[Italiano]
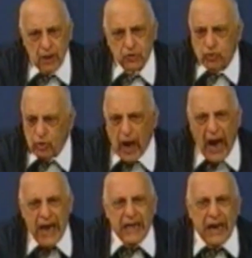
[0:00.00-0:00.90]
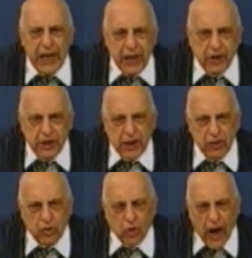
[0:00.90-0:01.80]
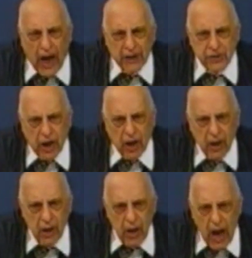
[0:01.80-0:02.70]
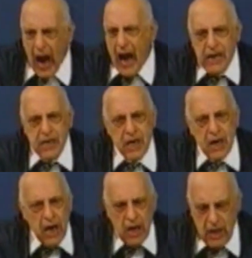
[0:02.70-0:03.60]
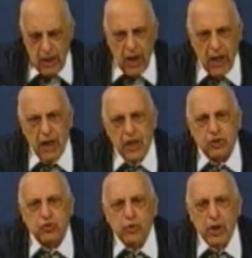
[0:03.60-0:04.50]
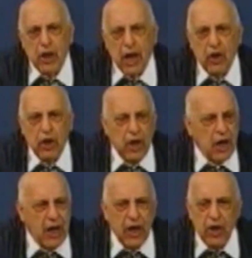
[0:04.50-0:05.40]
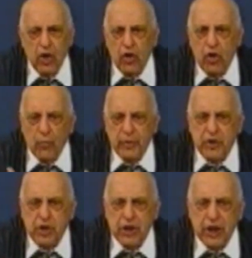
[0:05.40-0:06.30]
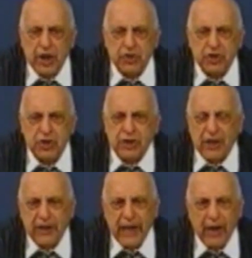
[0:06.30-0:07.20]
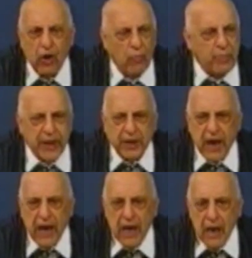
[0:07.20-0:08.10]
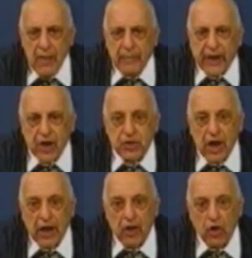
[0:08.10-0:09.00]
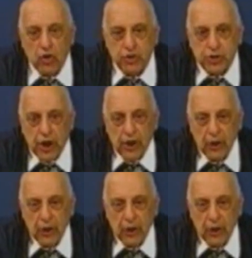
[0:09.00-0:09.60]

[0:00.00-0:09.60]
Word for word: tu hai le liti dentro casa, hai eh, gli omicidi che si scatenano perché? Perché c'è l'angoscia,